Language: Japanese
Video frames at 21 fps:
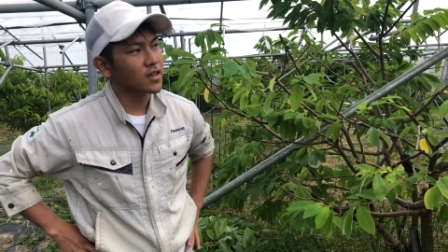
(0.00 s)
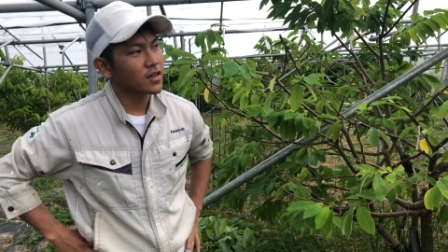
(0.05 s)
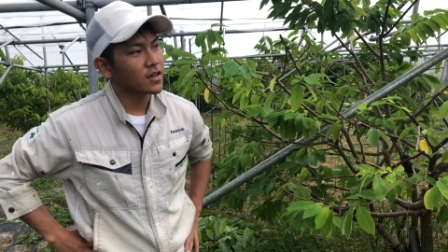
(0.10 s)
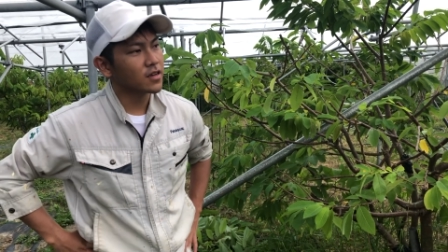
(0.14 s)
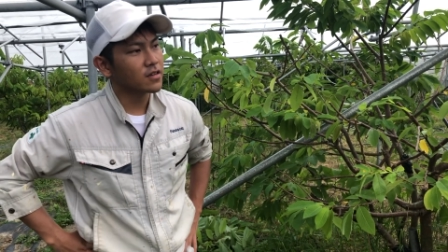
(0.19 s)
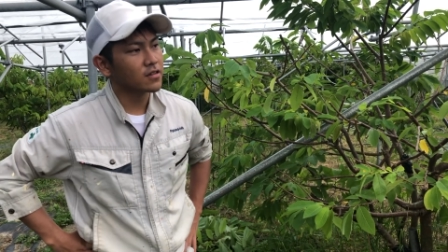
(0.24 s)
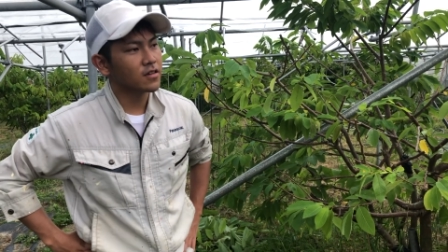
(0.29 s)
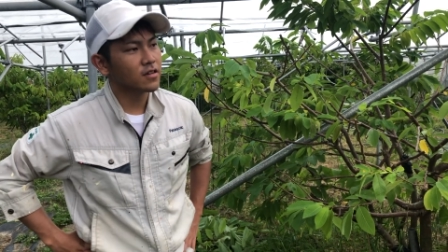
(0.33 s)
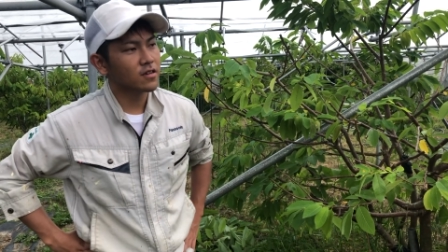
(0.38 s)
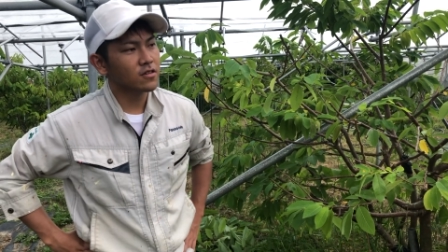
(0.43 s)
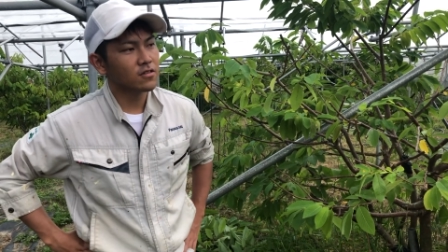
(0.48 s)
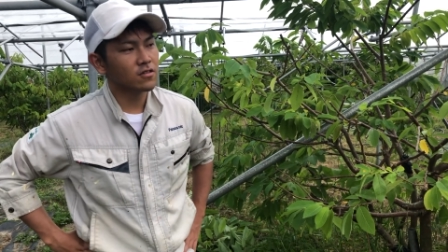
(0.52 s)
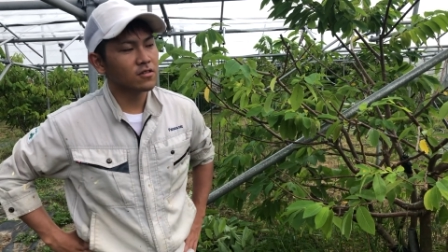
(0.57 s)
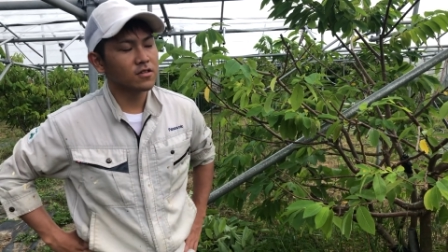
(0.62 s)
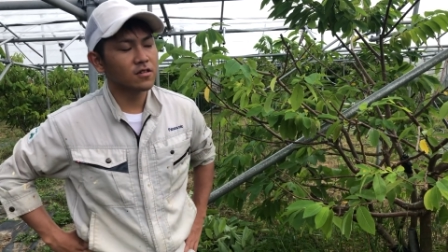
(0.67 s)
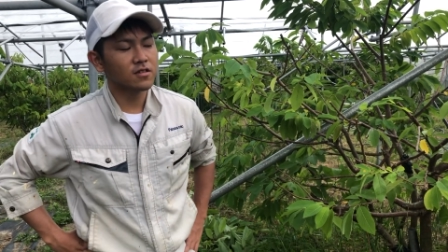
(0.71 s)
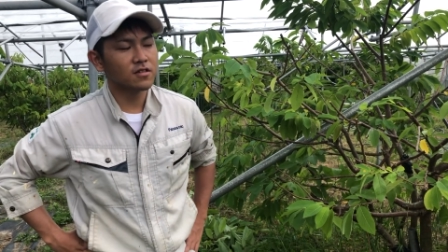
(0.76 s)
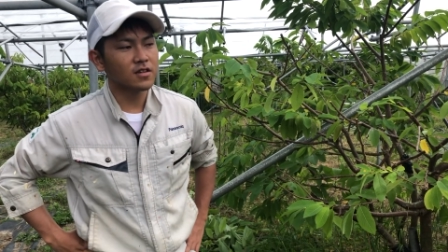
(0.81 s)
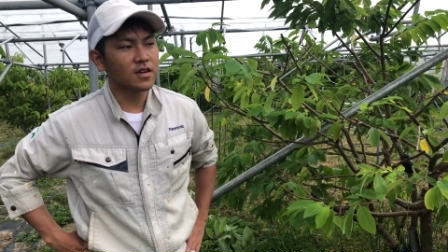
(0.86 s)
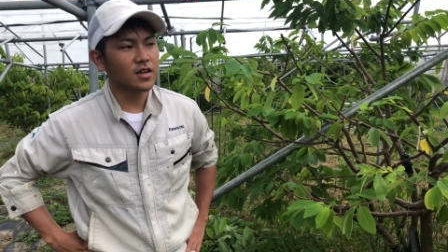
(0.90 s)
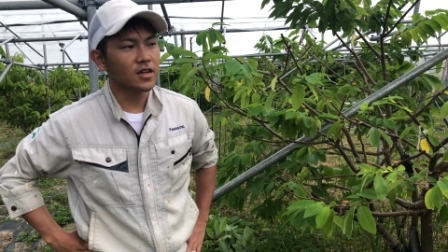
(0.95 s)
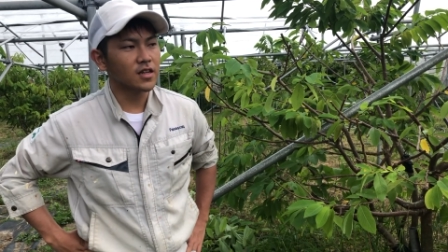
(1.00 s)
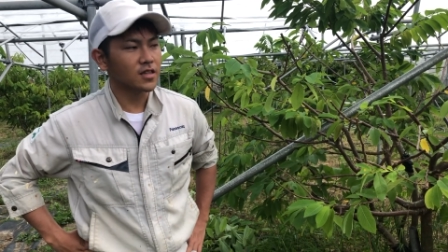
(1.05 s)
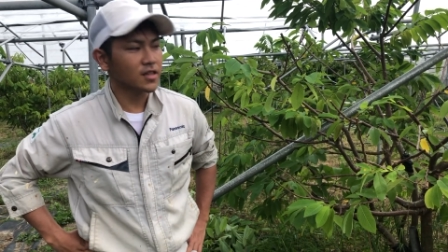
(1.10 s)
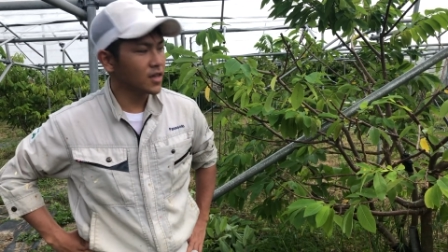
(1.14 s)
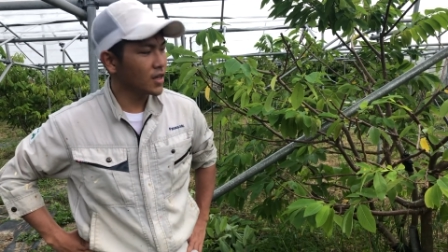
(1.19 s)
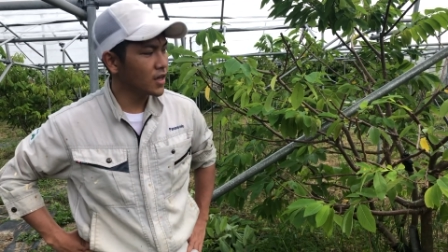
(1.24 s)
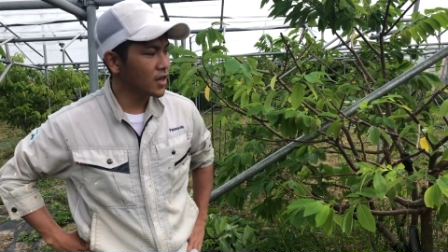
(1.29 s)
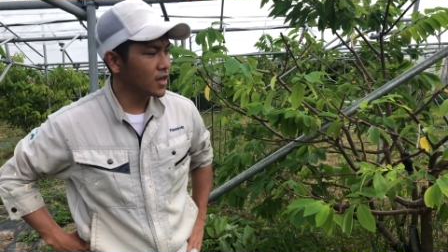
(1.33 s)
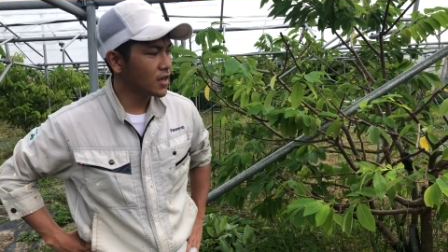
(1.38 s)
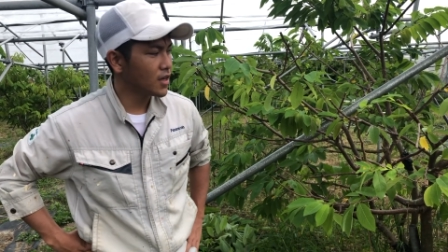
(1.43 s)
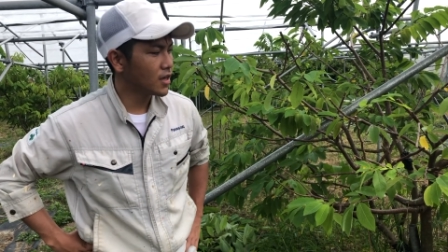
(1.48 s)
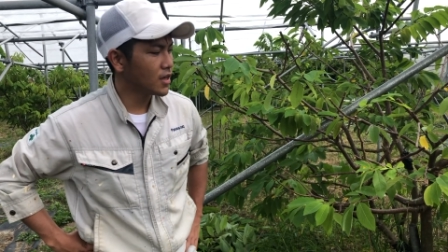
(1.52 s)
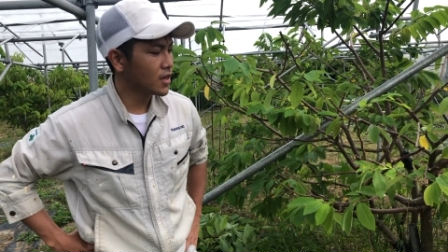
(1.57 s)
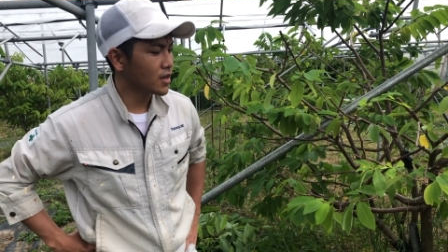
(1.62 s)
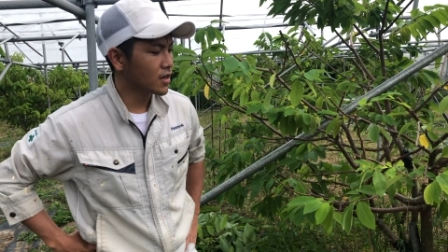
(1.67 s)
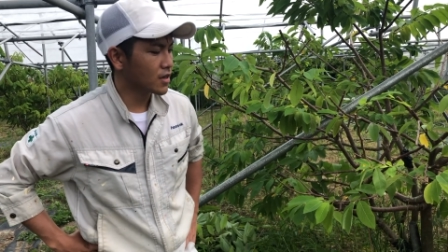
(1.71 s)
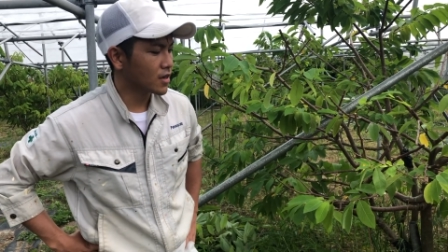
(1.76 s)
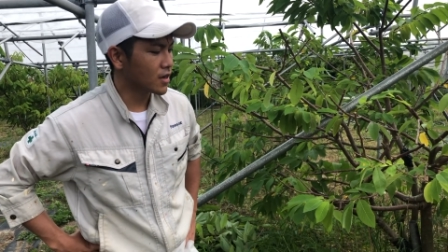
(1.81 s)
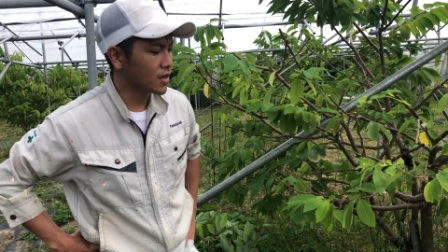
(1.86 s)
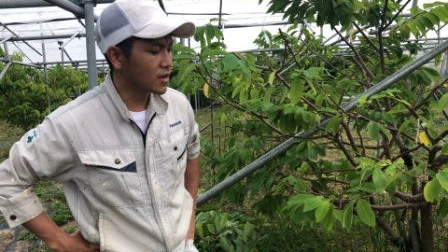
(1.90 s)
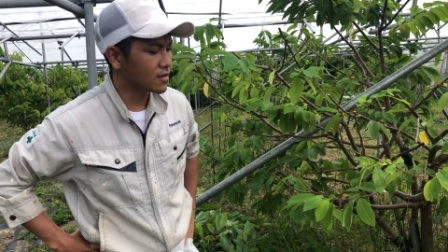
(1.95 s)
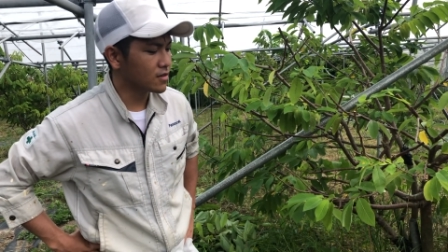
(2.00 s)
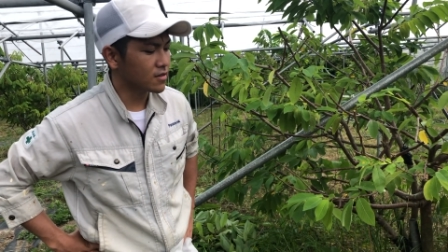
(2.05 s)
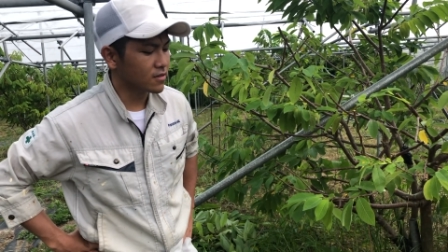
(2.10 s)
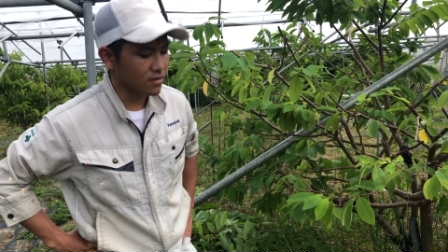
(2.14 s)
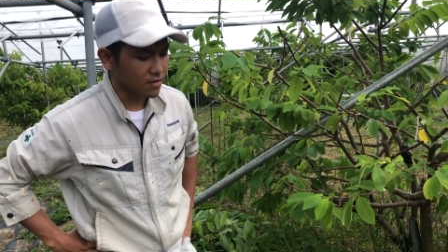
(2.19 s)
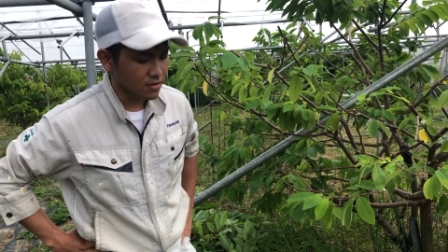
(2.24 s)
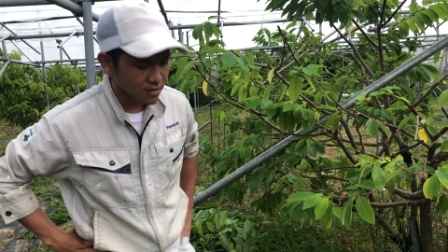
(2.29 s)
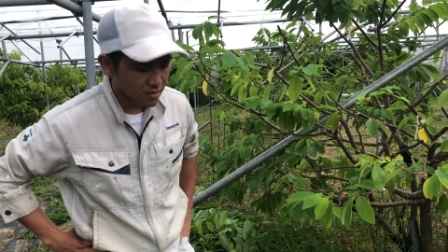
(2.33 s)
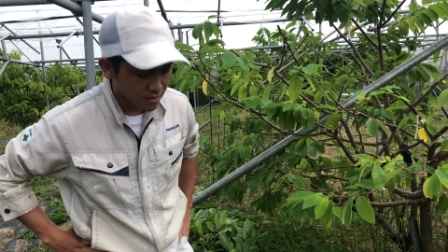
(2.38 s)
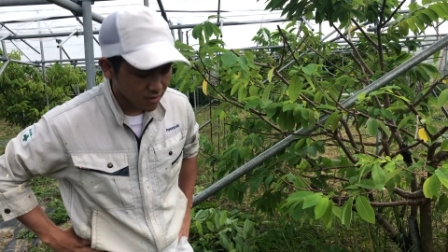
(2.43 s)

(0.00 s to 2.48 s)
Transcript: な170日かけて、えー、果実